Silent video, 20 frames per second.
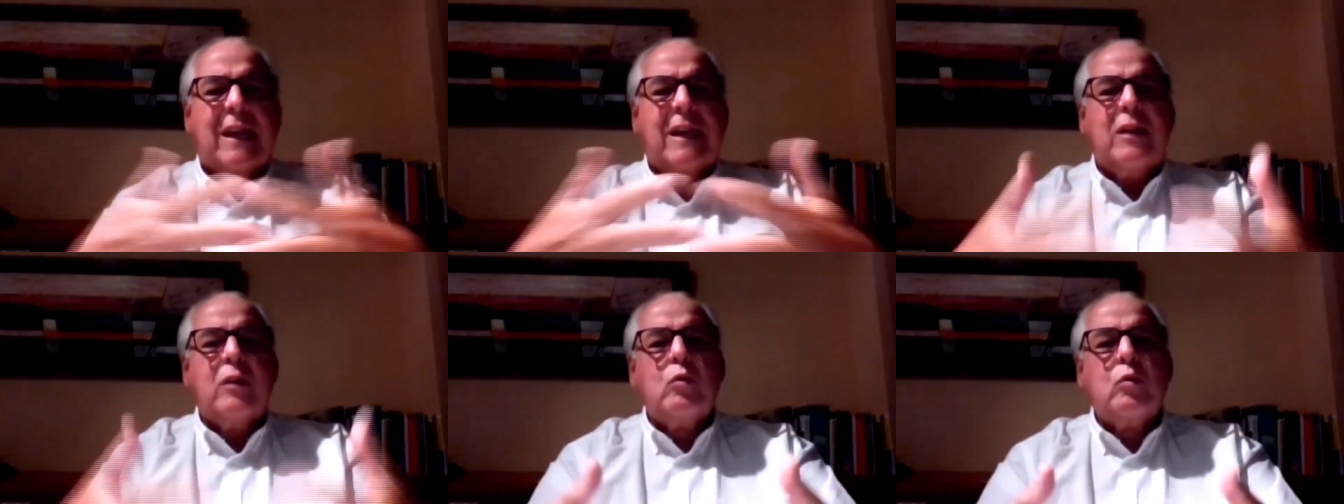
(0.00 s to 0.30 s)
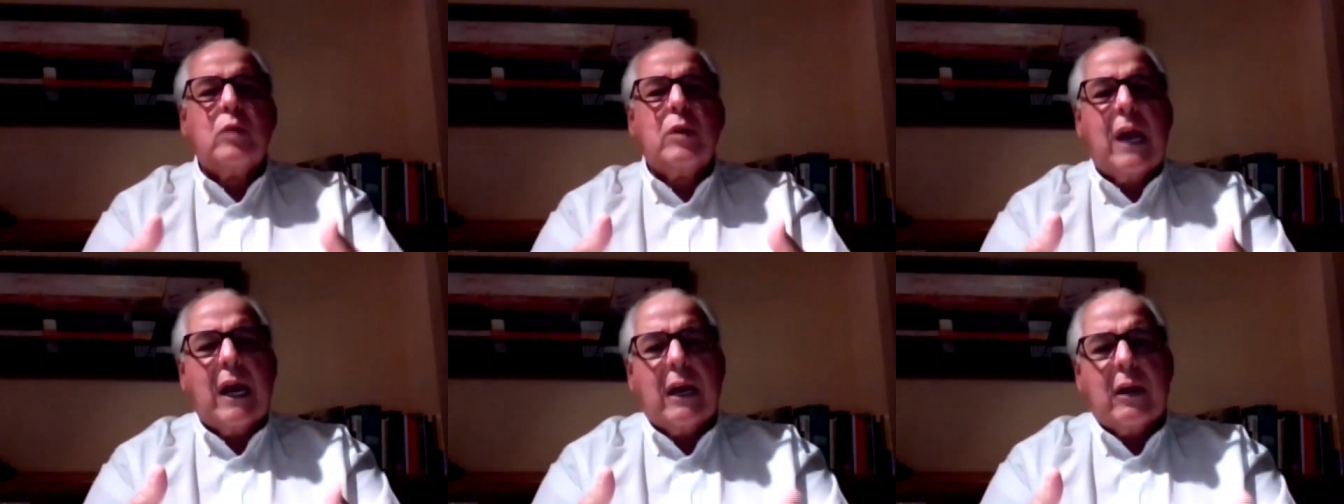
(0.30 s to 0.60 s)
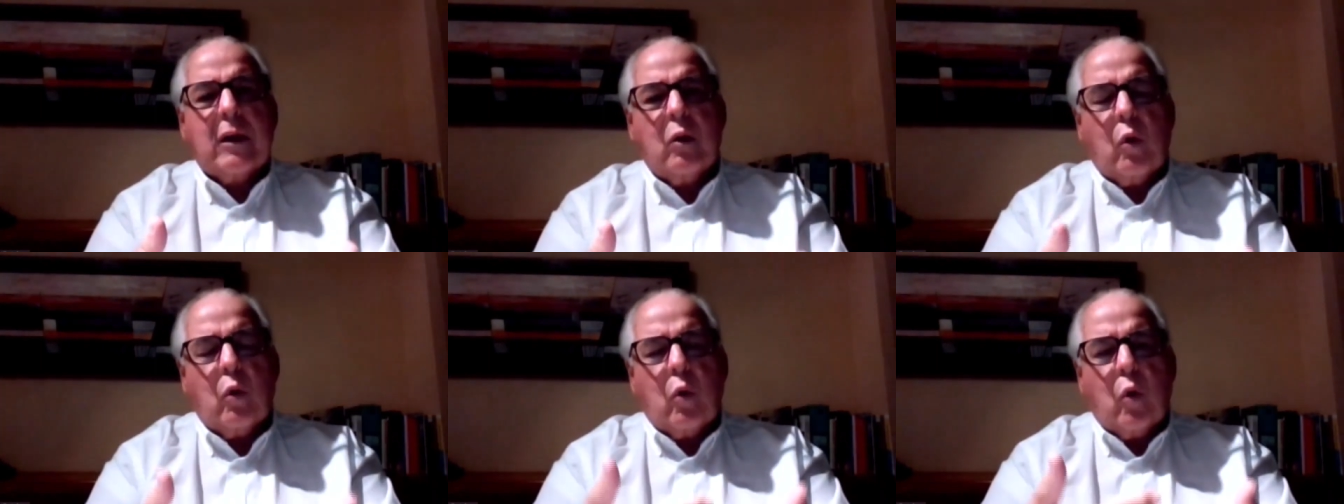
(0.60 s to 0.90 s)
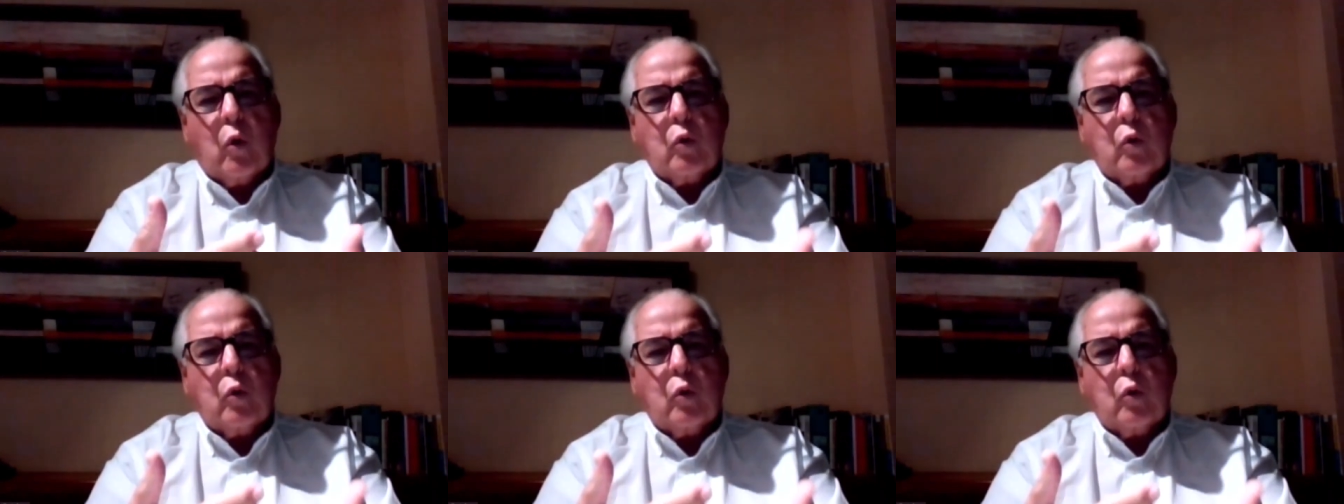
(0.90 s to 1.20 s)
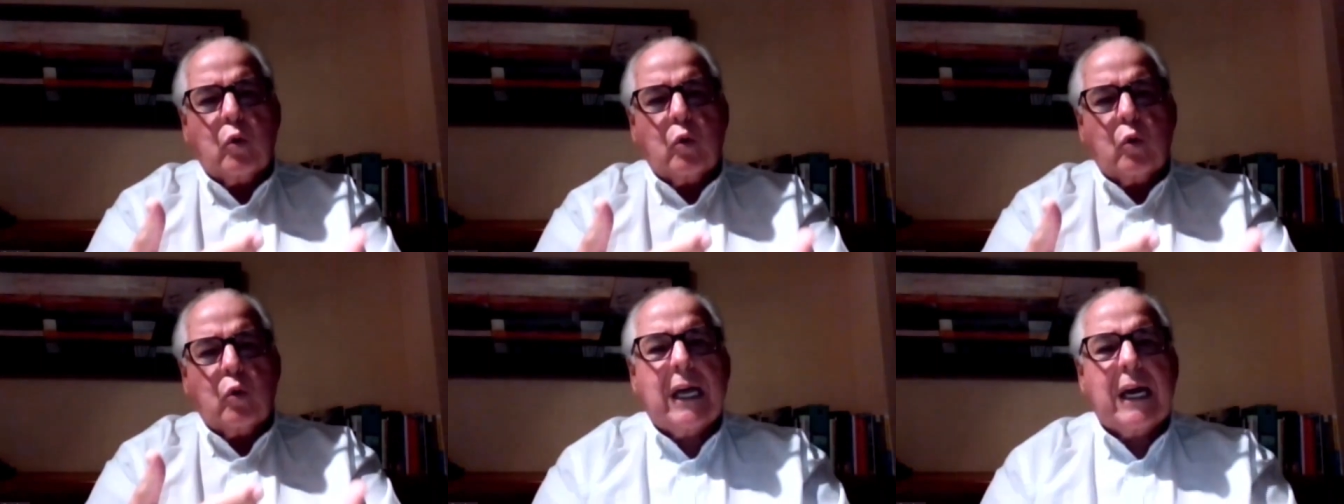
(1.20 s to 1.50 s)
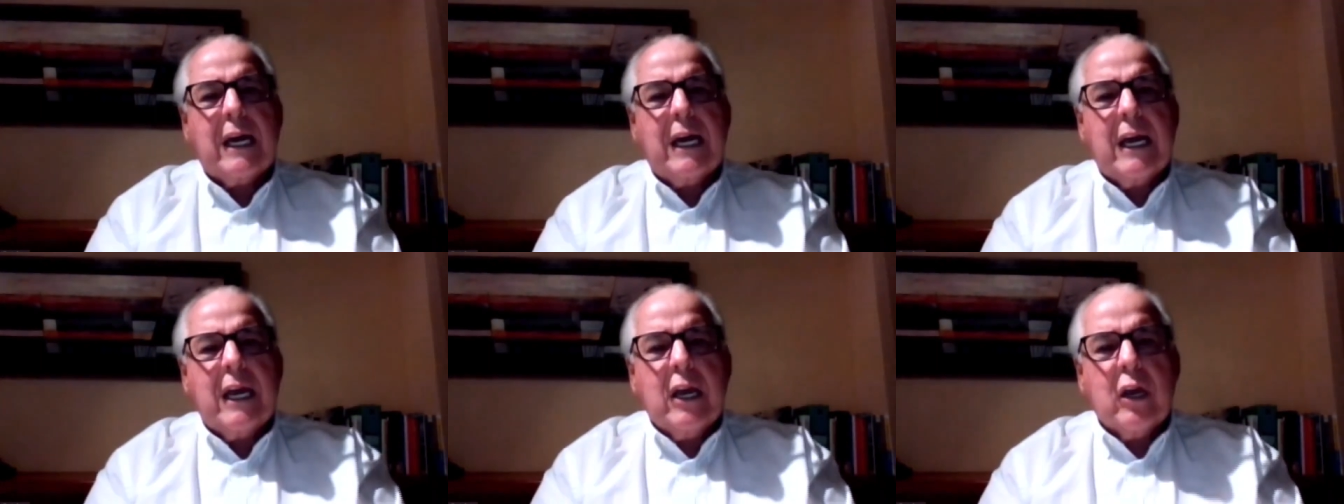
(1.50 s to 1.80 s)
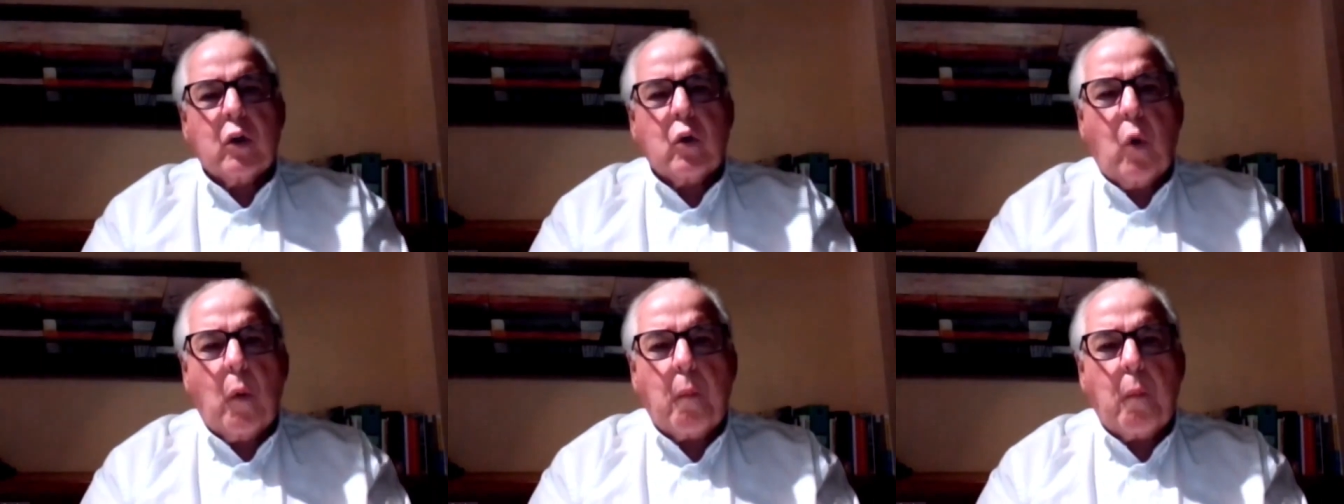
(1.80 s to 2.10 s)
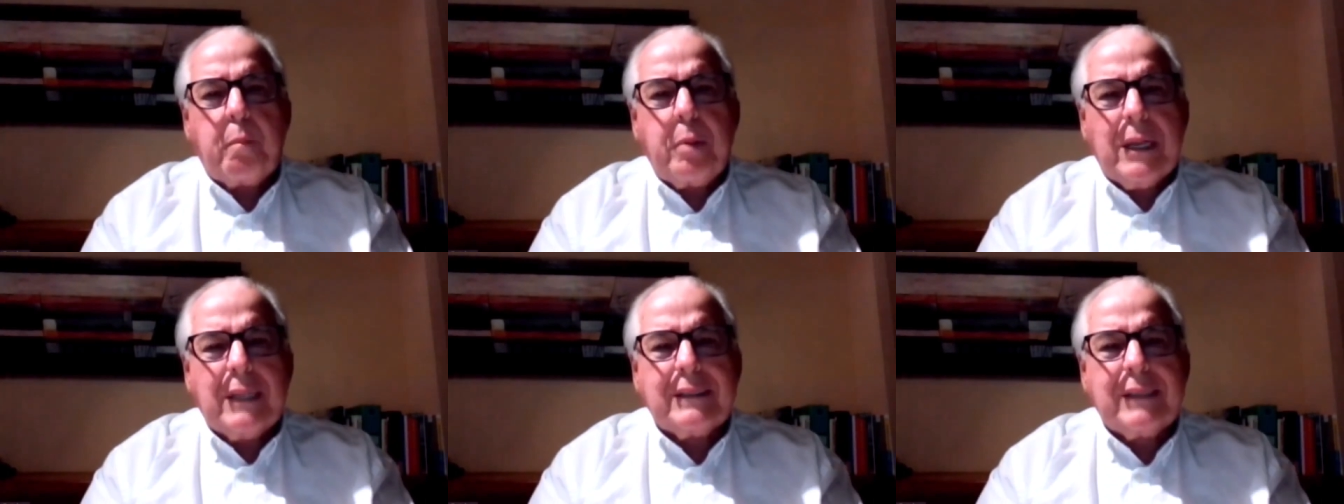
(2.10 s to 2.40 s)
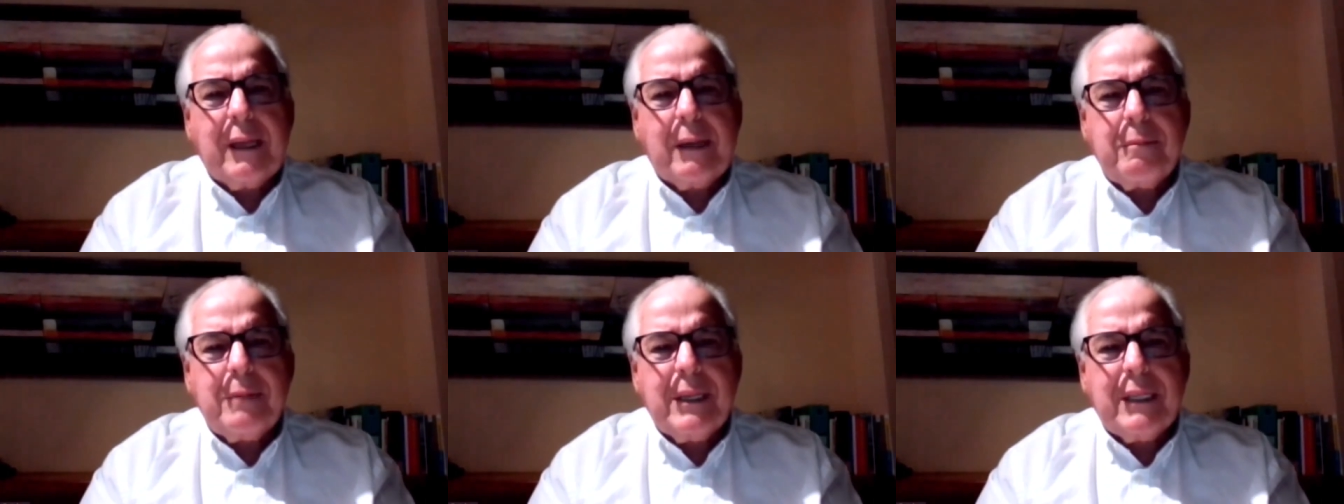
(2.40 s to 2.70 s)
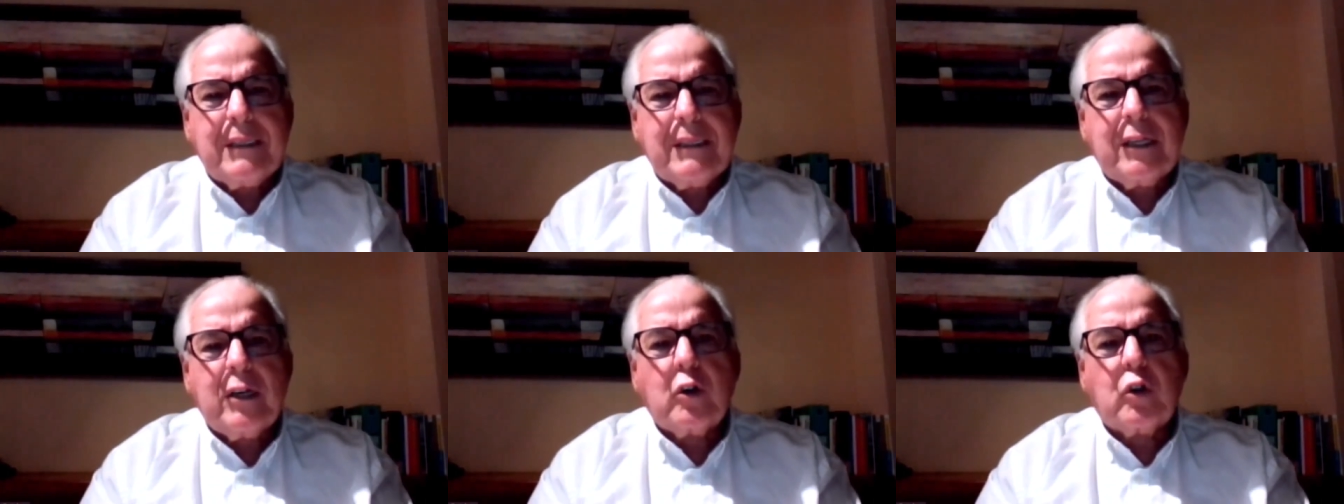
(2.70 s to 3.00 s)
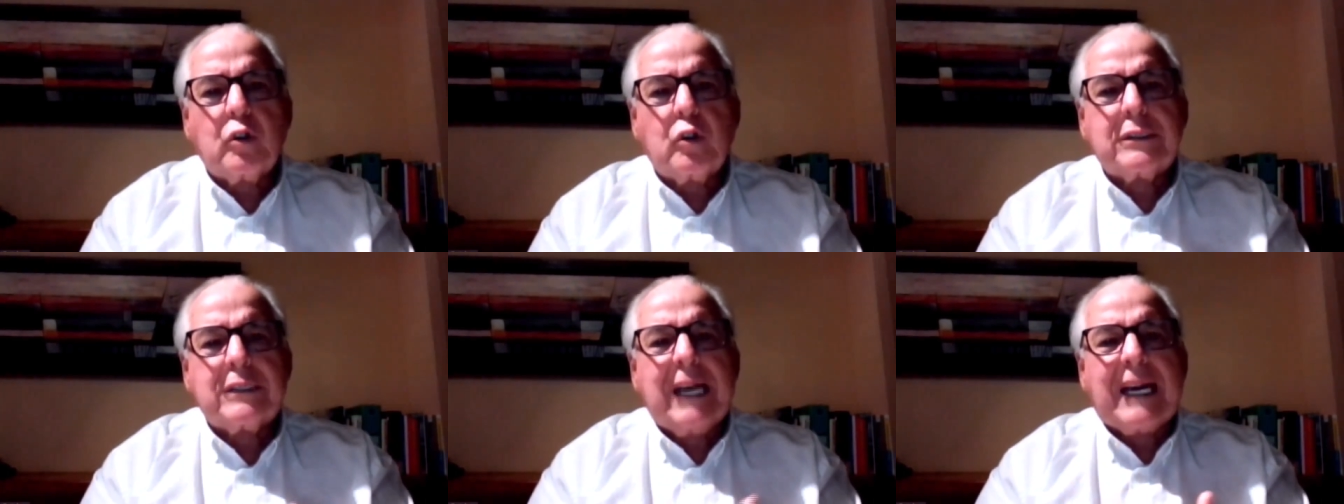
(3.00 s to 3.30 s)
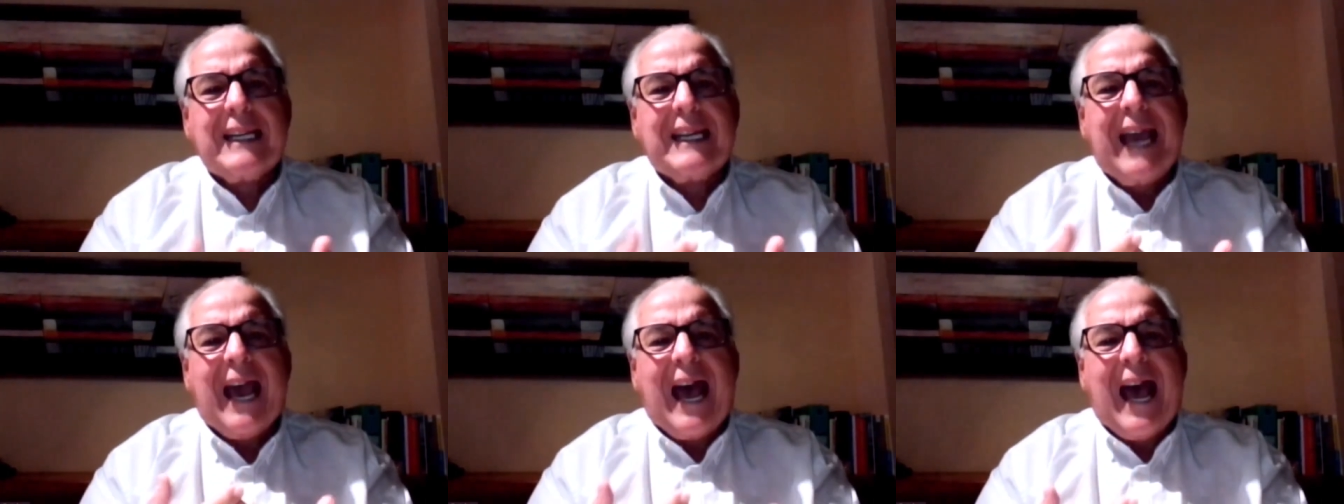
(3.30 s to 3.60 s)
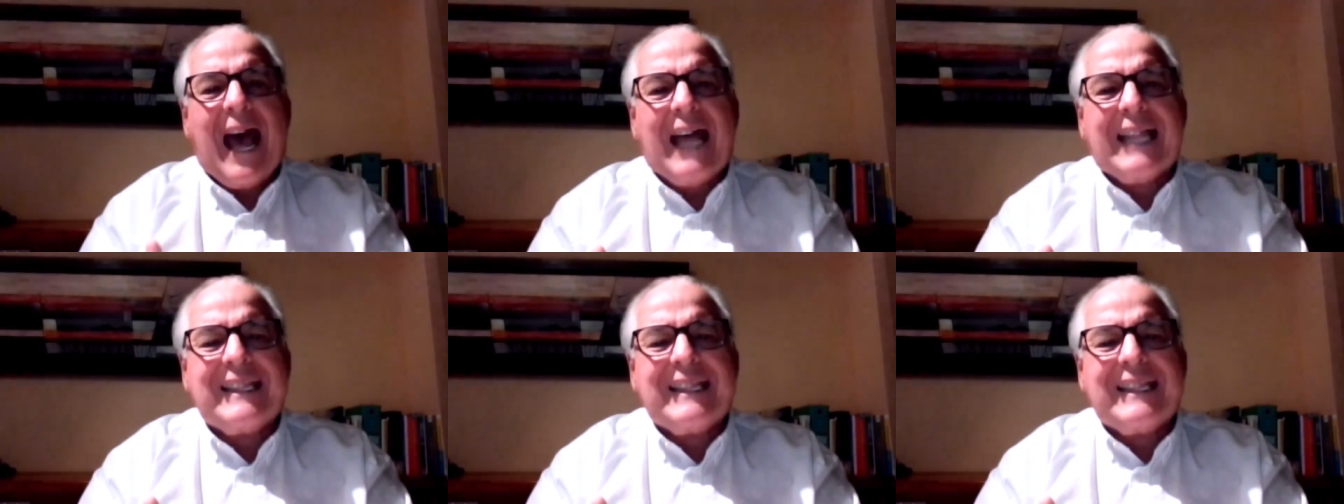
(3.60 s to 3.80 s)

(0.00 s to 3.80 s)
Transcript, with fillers: tenido una conducta completamente contraria,